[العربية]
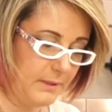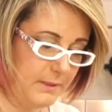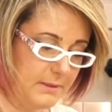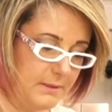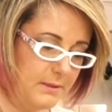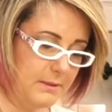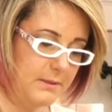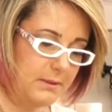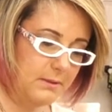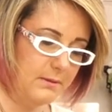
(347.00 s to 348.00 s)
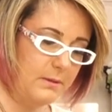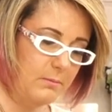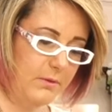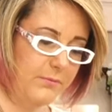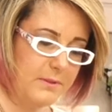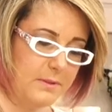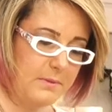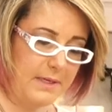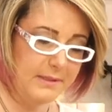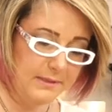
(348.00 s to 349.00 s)
ادي ادي المافنز
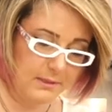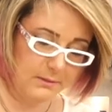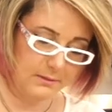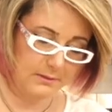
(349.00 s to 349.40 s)
بتاعتنا